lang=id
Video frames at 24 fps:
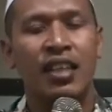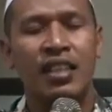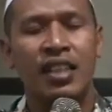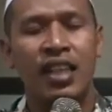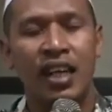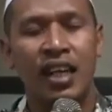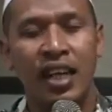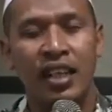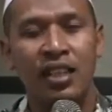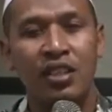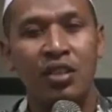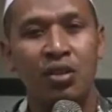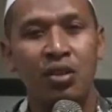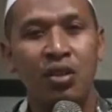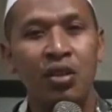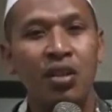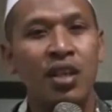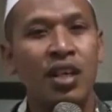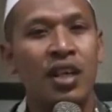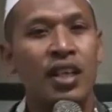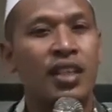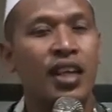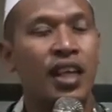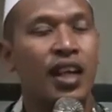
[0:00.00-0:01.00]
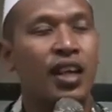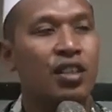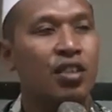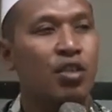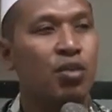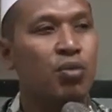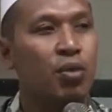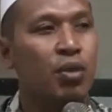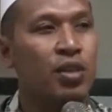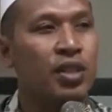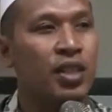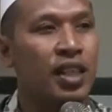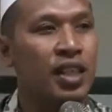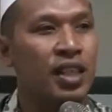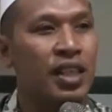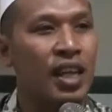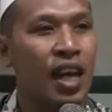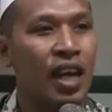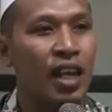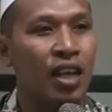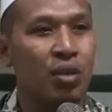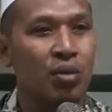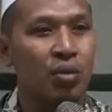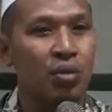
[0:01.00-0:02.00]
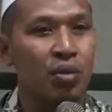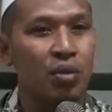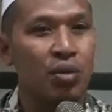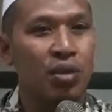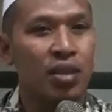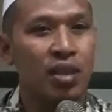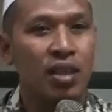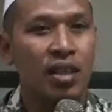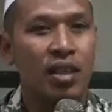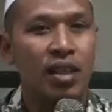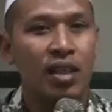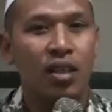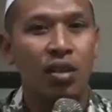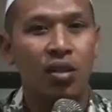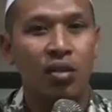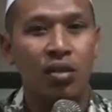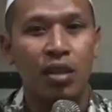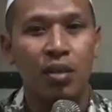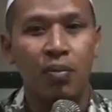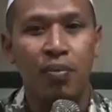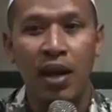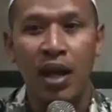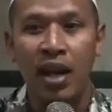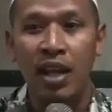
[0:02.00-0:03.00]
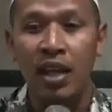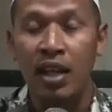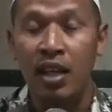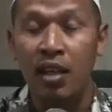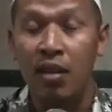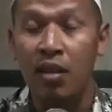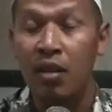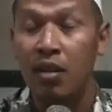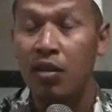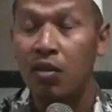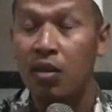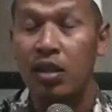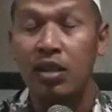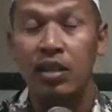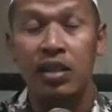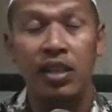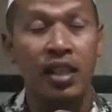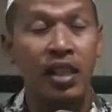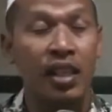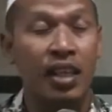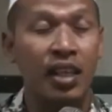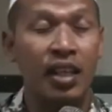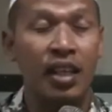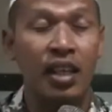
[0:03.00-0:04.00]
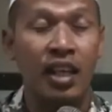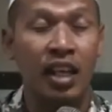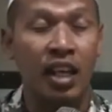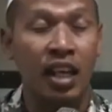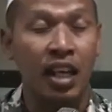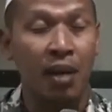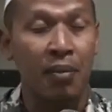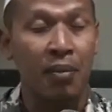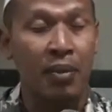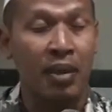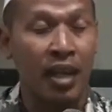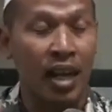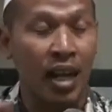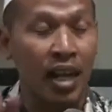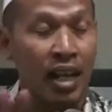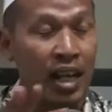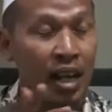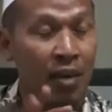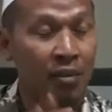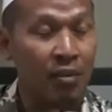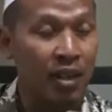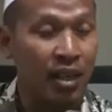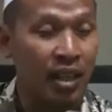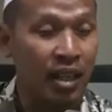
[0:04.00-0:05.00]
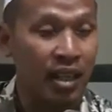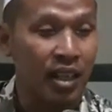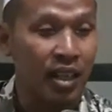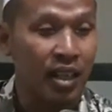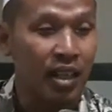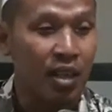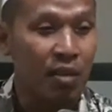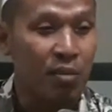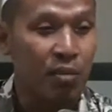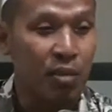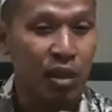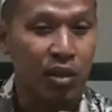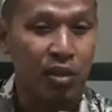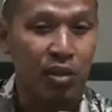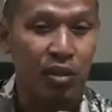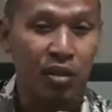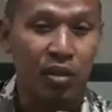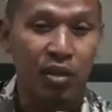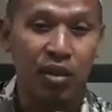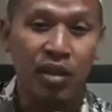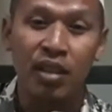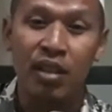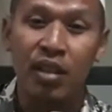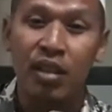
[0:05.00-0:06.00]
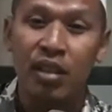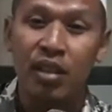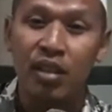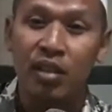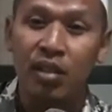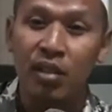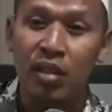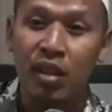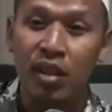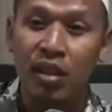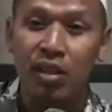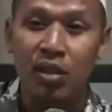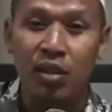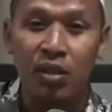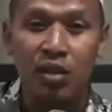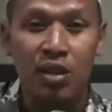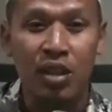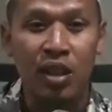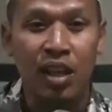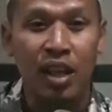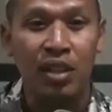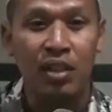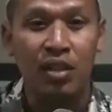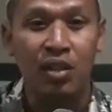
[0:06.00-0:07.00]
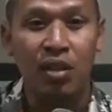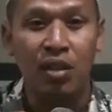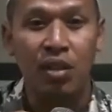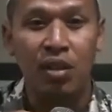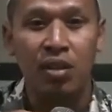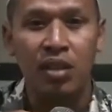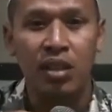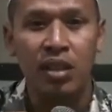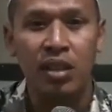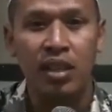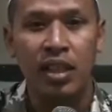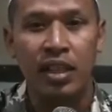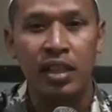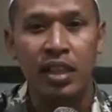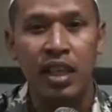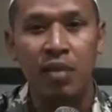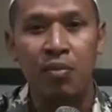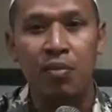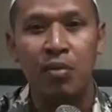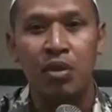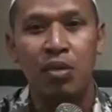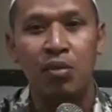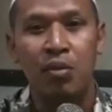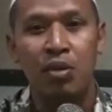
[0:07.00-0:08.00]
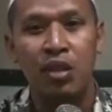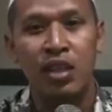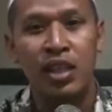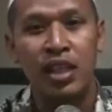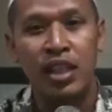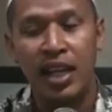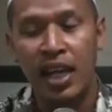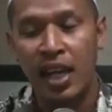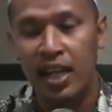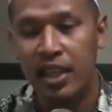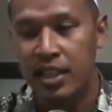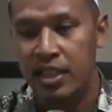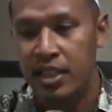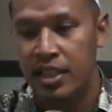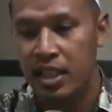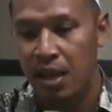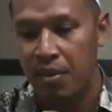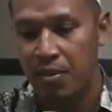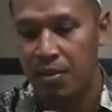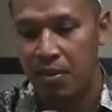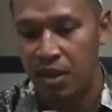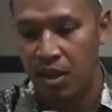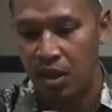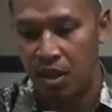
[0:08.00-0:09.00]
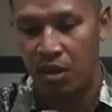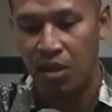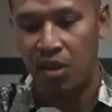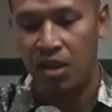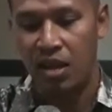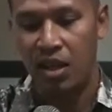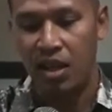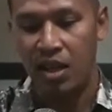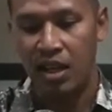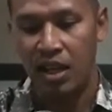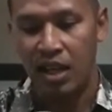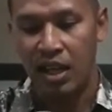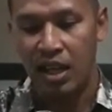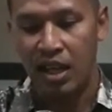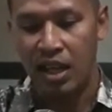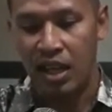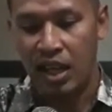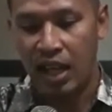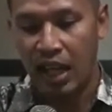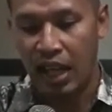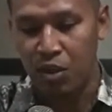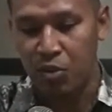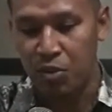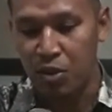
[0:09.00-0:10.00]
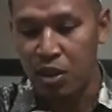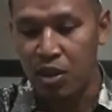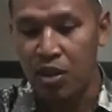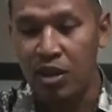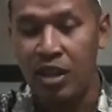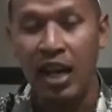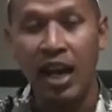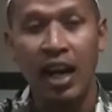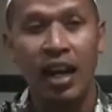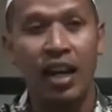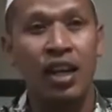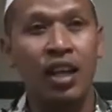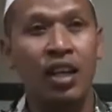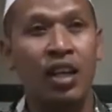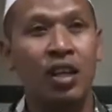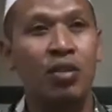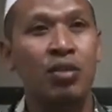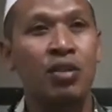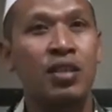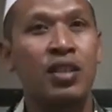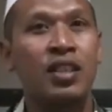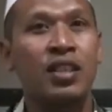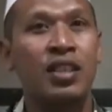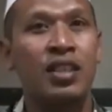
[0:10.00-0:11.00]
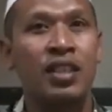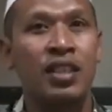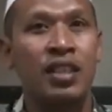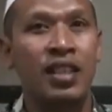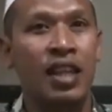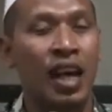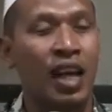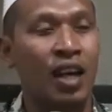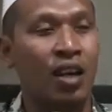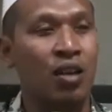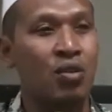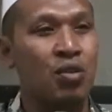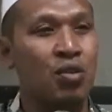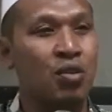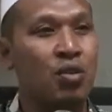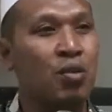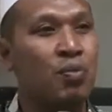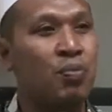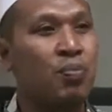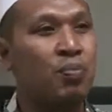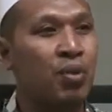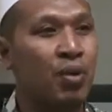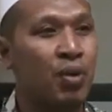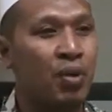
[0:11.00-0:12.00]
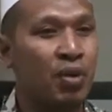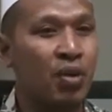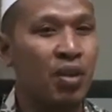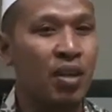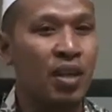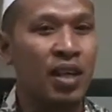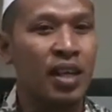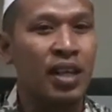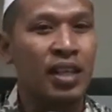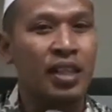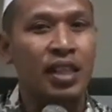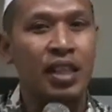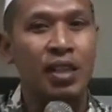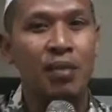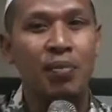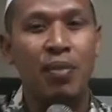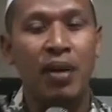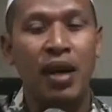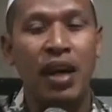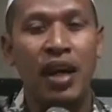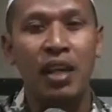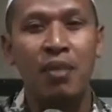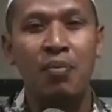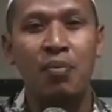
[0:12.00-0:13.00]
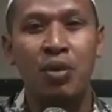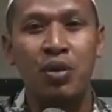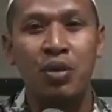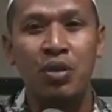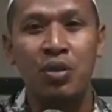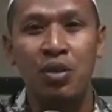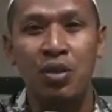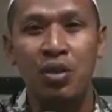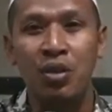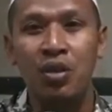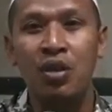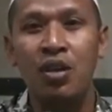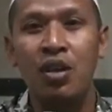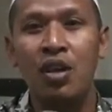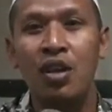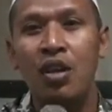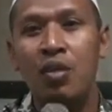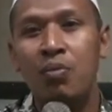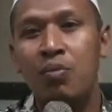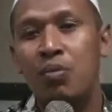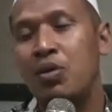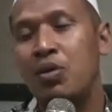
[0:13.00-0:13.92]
derek so derek subuh dalu loh tiba eh menjadi gerakap gerakap nih mantun nedos kayak jongkoten dadak orang di ningali jam loh aku mau gak karo gak harus subuh tiba eh pun so